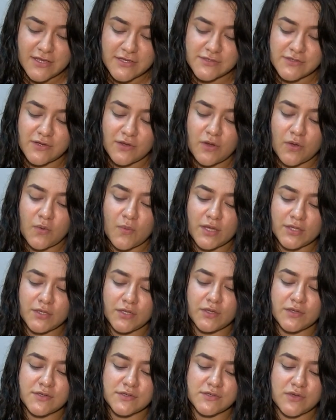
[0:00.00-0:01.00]
Solo
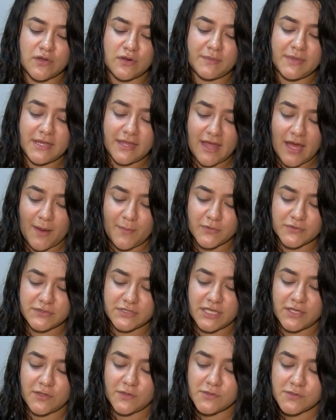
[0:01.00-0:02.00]
cuando nos olvidamos
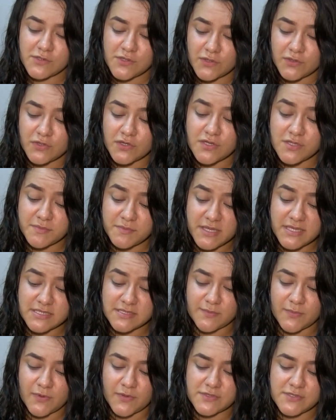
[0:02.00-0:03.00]
de nosotros
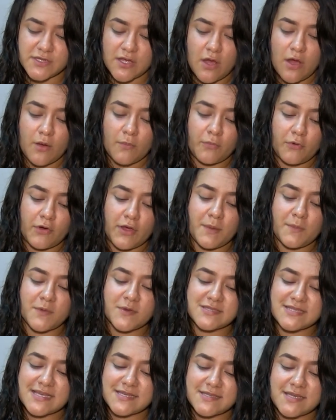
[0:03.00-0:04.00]
mismos
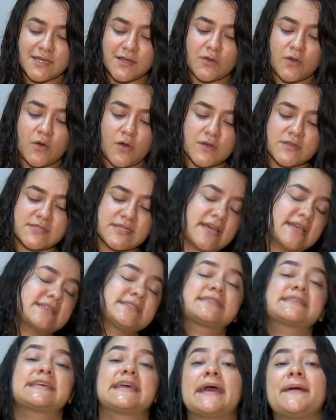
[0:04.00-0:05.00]
podemos hacer cosas
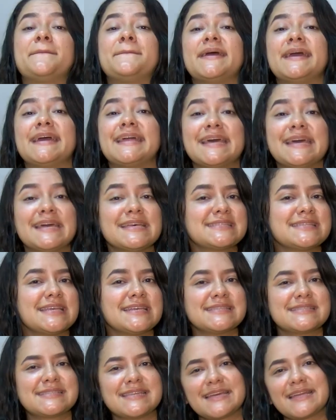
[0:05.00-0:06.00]
que
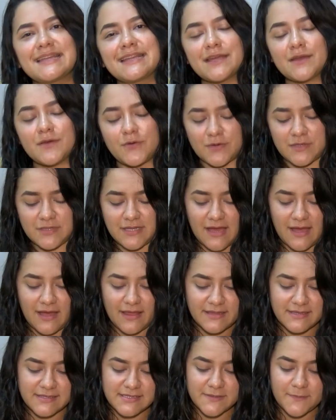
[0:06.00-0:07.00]
merecen ser
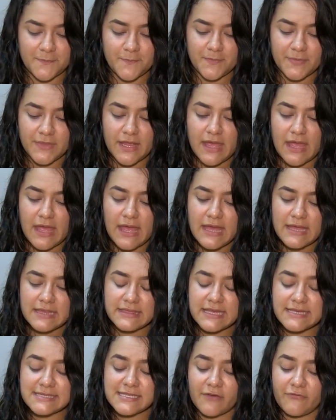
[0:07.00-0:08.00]
recordadas.
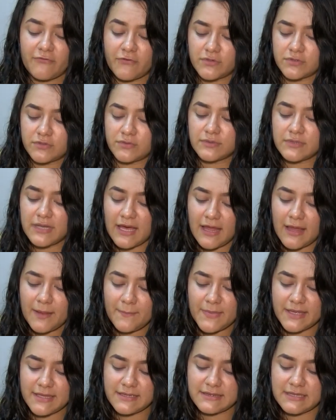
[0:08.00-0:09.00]

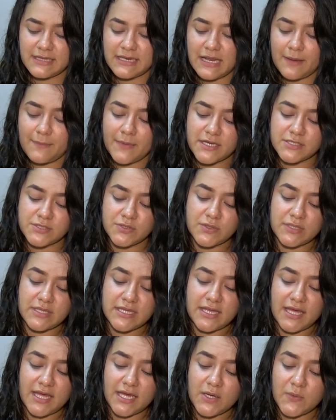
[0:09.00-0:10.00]
Desafortunadamente, la
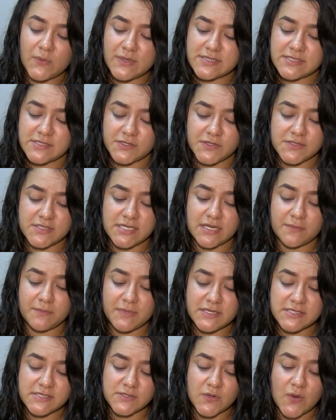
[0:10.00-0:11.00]
mayoría de nuestro
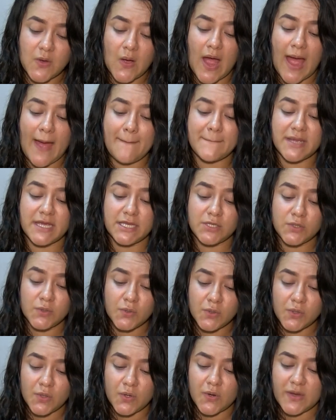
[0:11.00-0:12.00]
servicio a
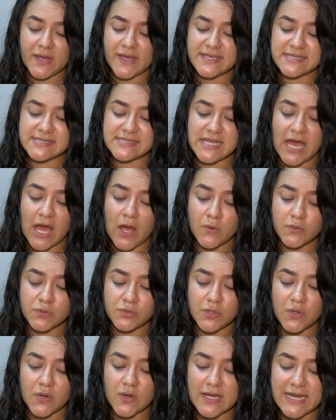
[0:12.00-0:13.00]
menudo es
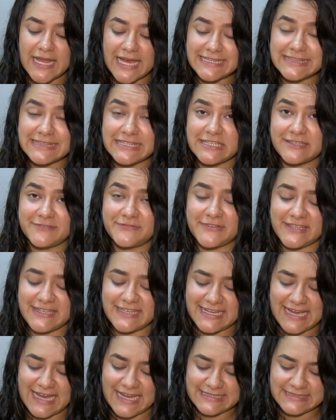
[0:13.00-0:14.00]

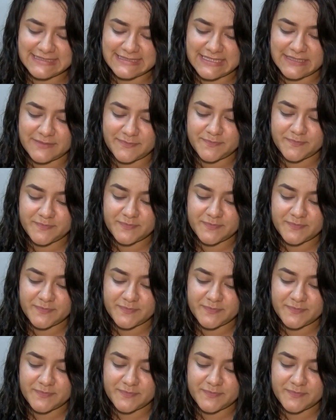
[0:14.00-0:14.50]
autogratificante.